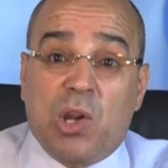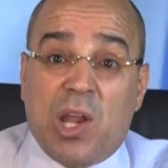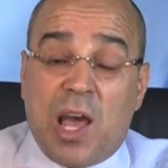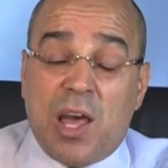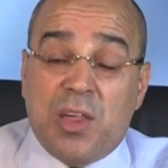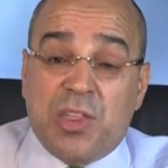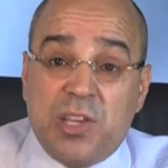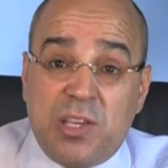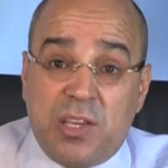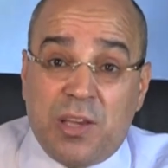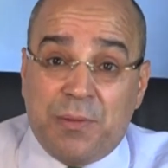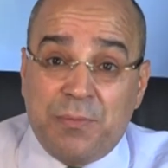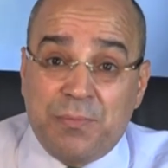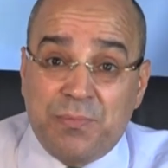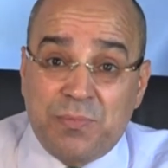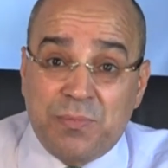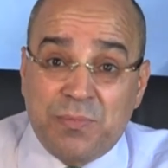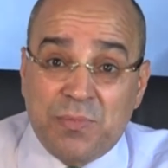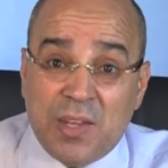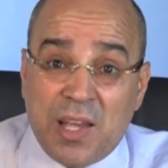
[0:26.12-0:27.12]
القضية
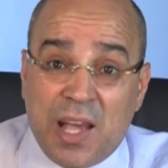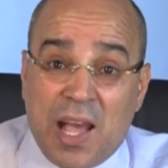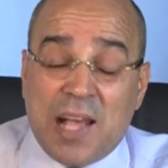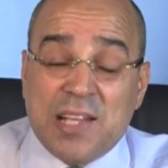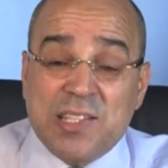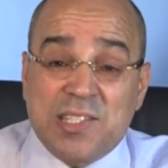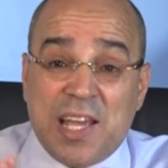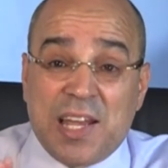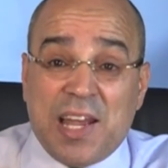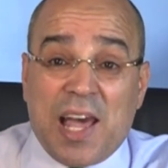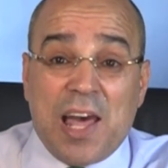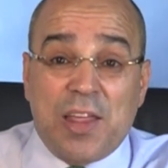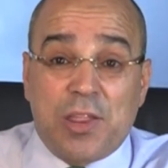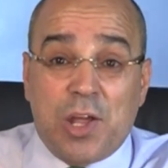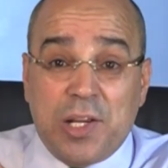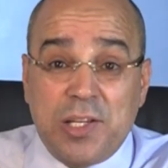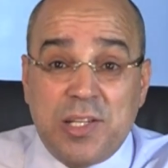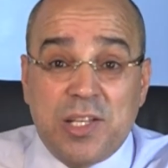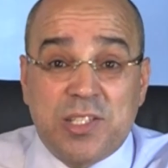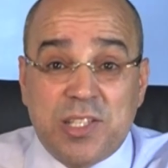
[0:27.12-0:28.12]

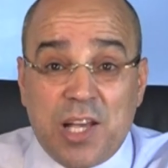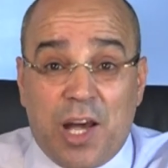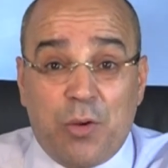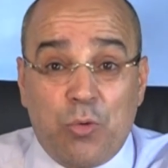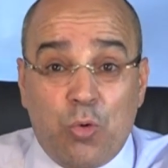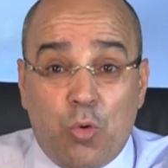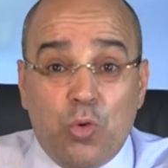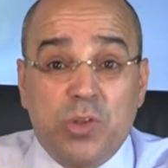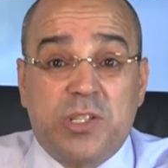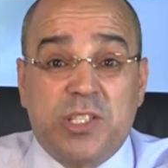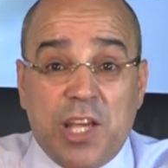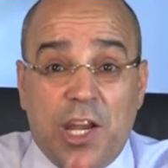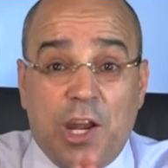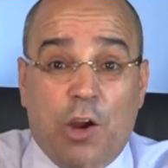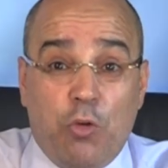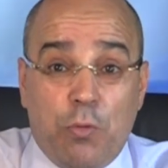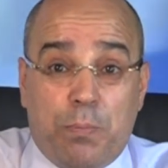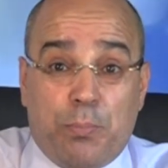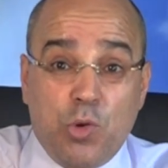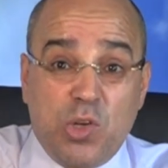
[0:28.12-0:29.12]
قضايا الصحراوي قلت
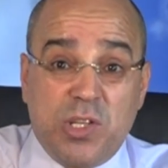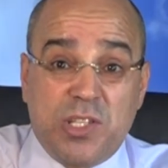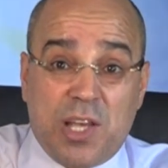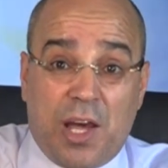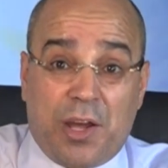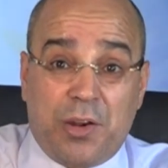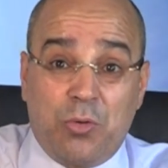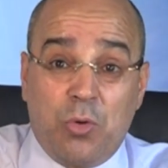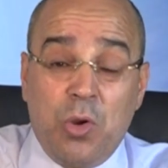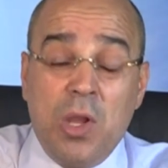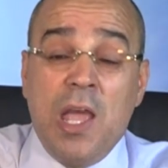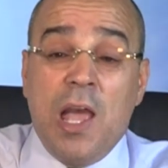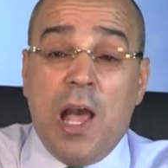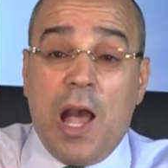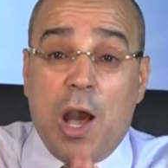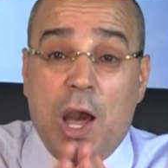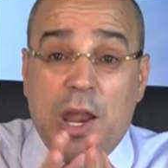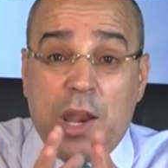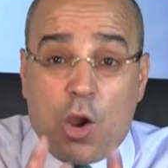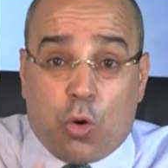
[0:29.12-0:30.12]
صنعوا البوليزاريو
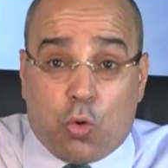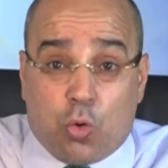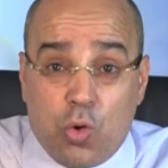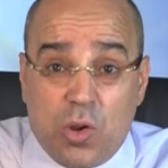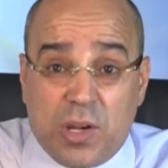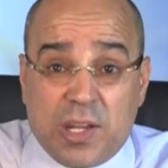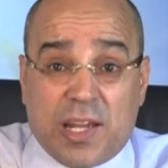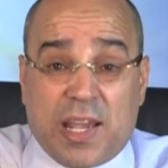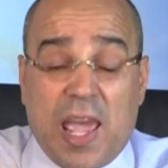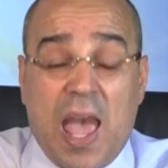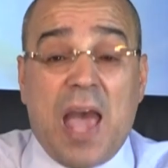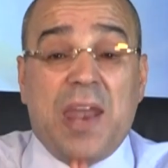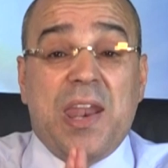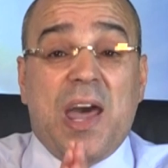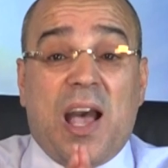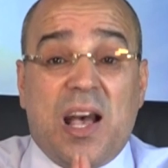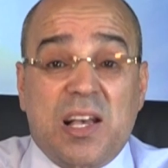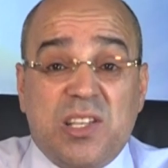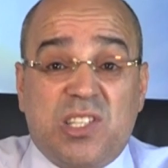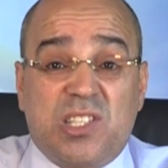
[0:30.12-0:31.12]
أنا كن كان
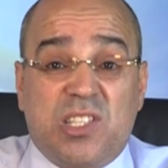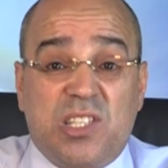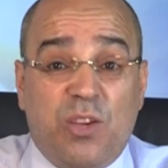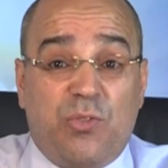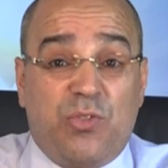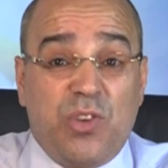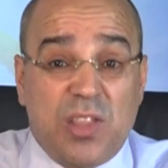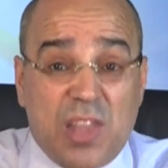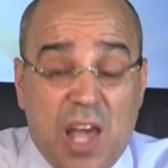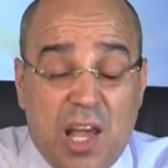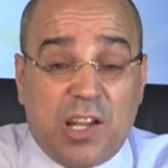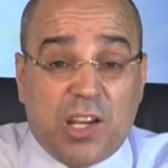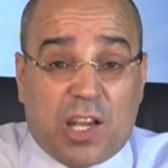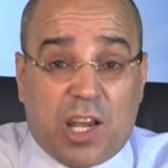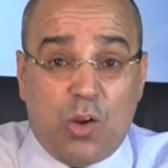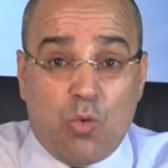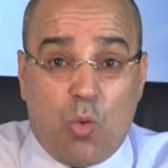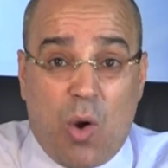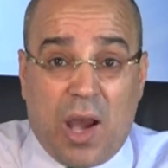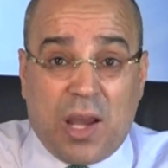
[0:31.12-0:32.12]
قصدي في ذلك
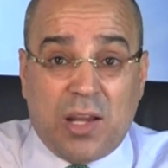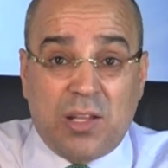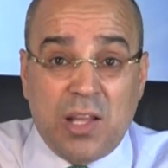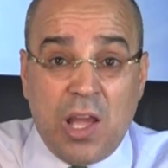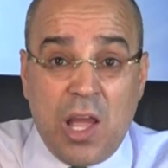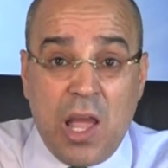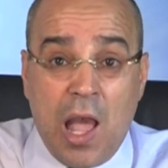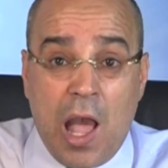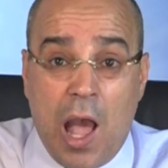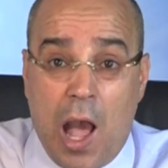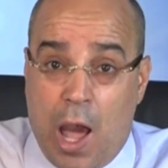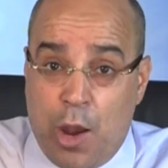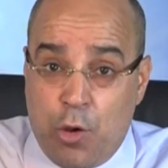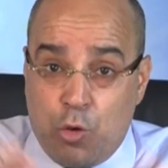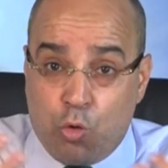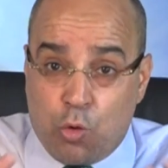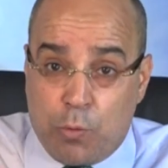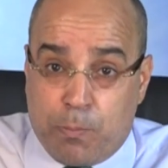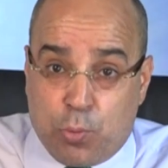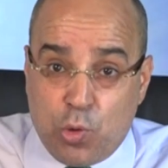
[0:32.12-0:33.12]
الوقت
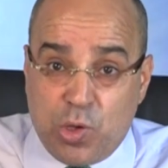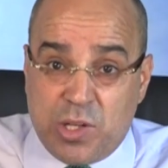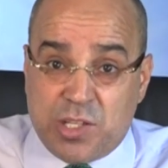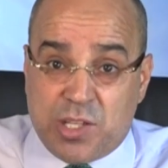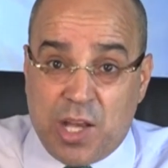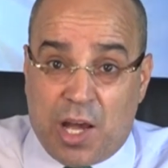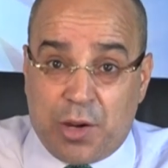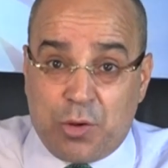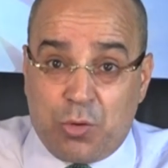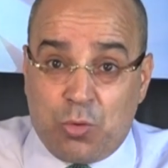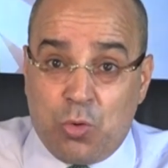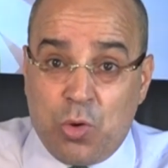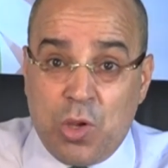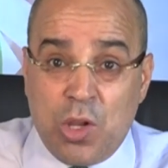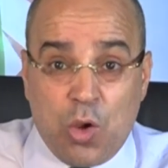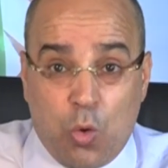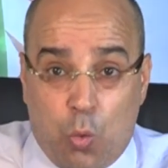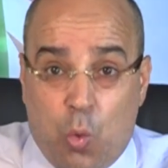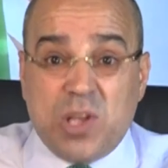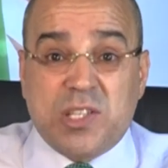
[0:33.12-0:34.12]
أن البوليزاريو
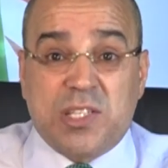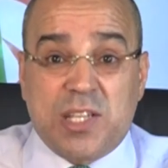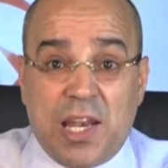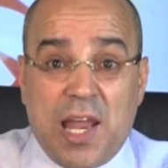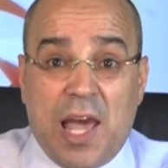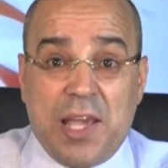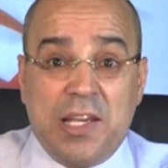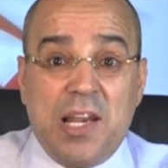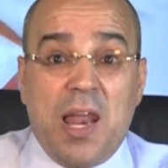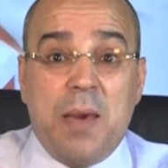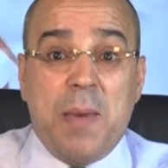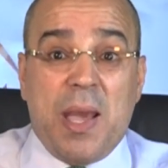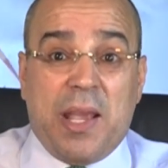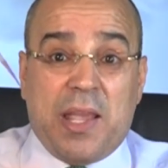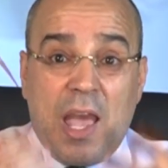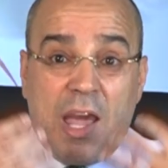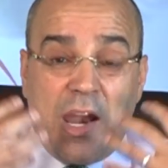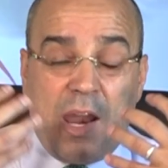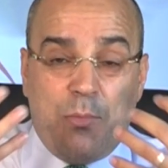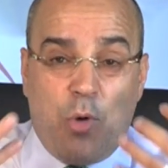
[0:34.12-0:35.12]
وصل إلى
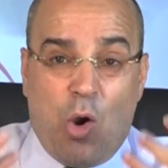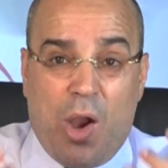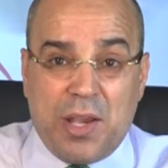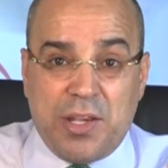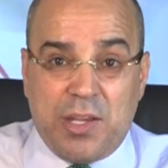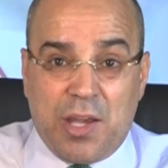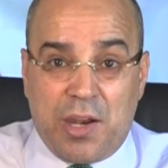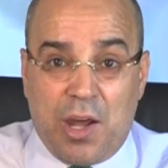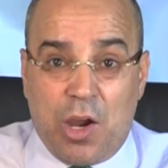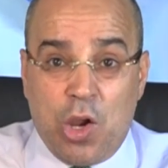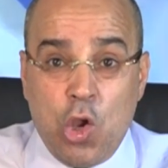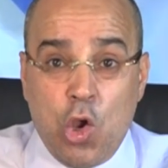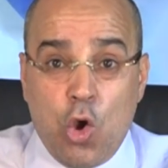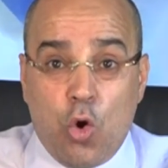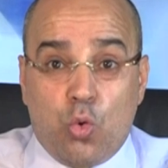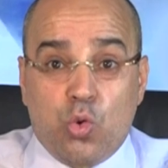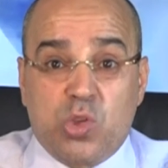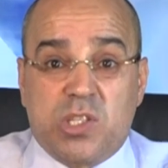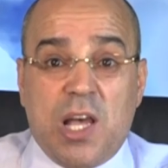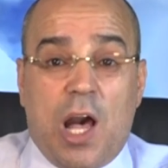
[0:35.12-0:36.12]
مكانة معينة
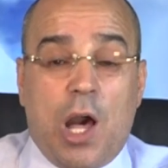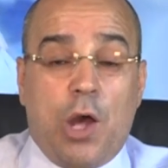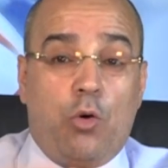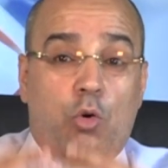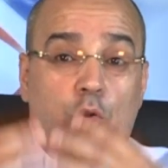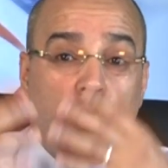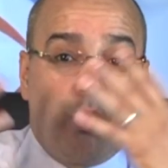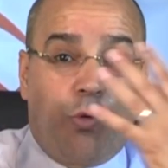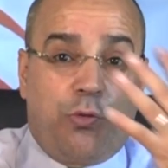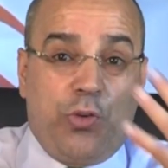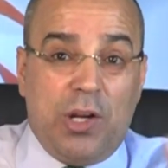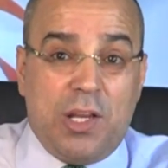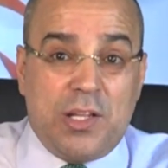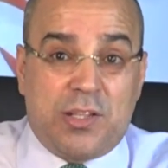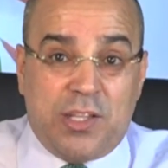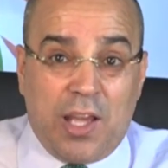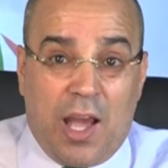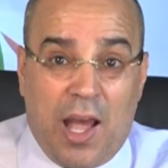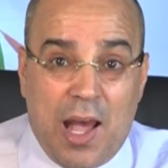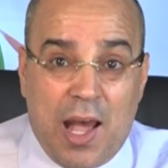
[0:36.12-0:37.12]
وصار عضو في
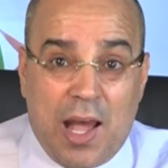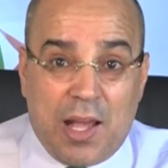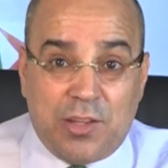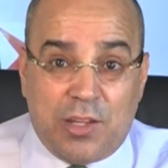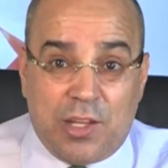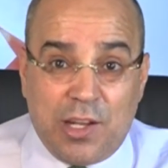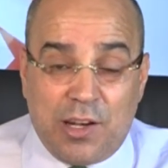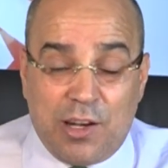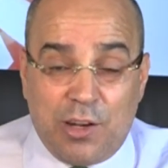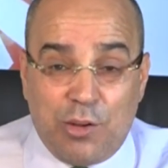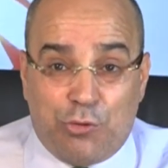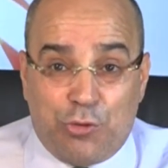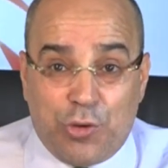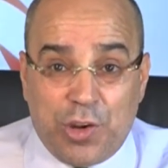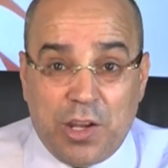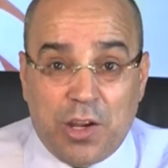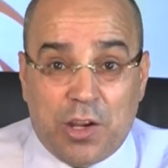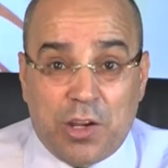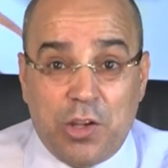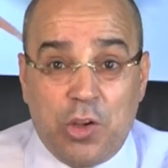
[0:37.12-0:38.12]
الاتحاد
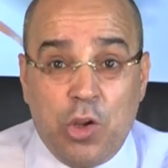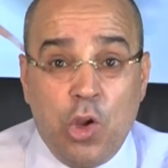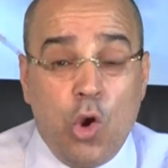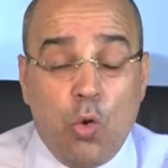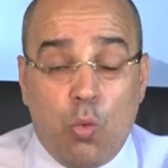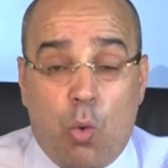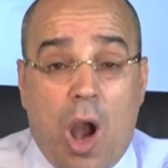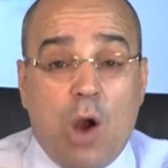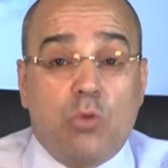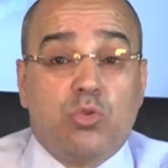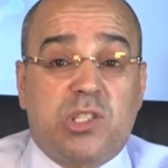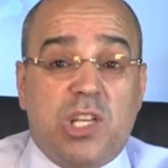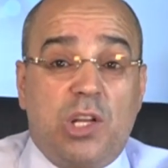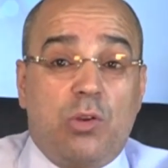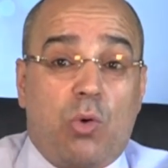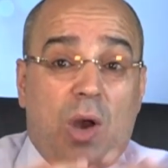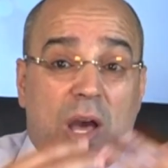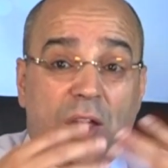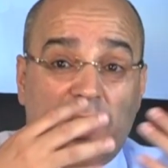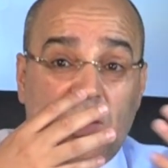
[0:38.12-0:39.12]
الإفريقي وأوصل
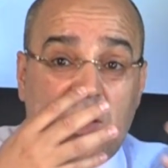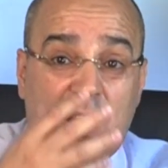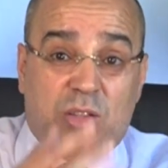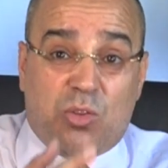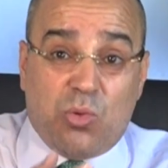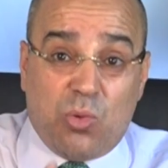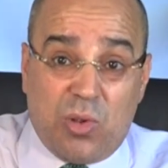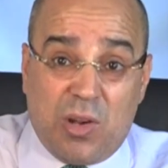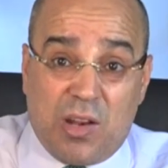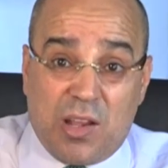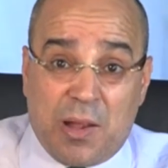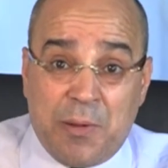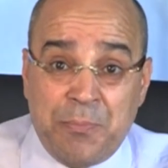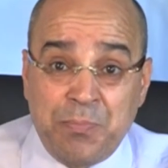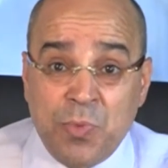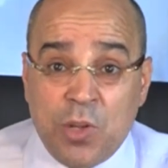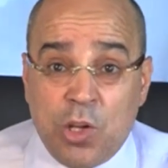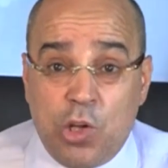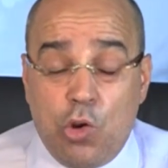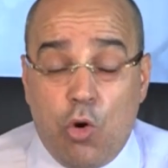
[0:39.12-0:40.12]
قضيته إلى
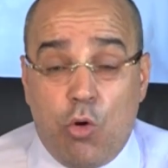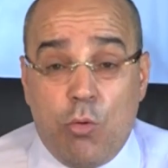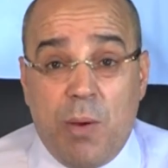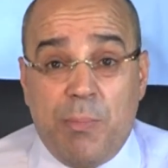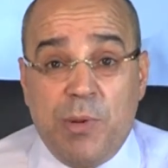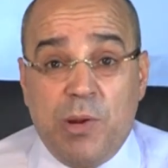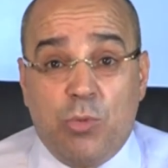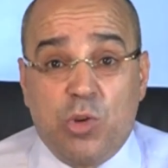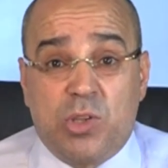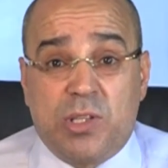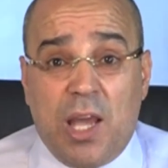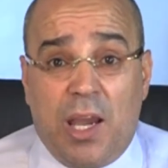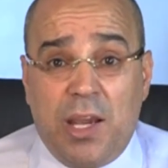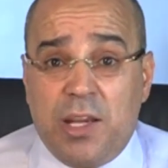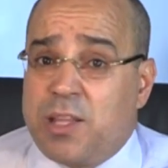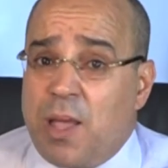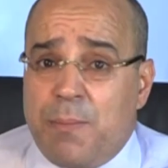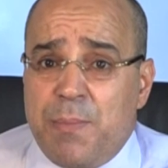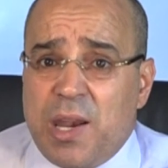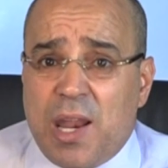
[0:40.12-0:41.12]
الأمم
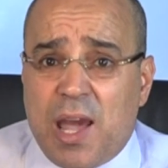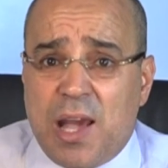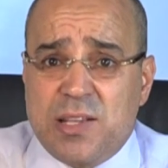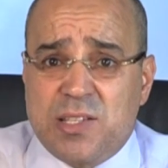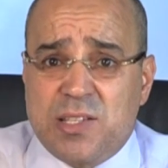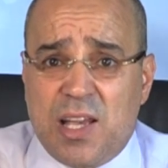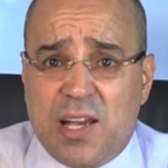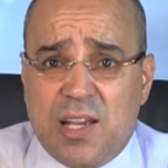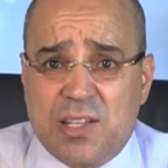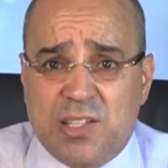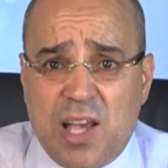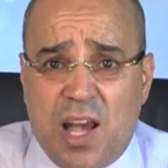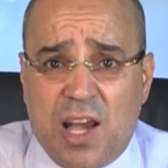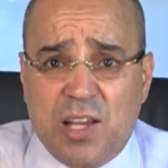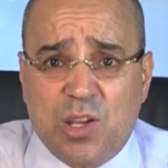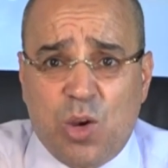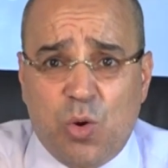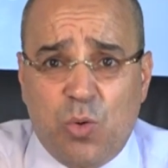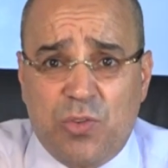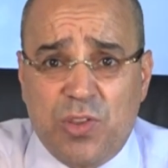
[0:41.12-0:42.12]
المتحدة من
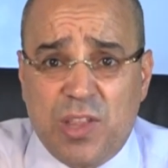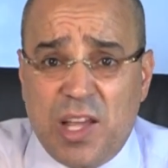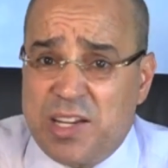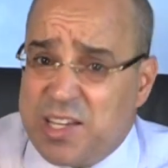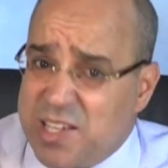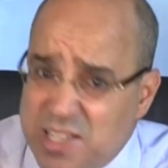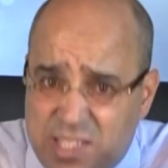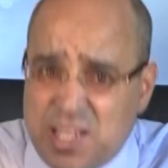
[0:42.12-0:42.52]
ساعده في ذلك؟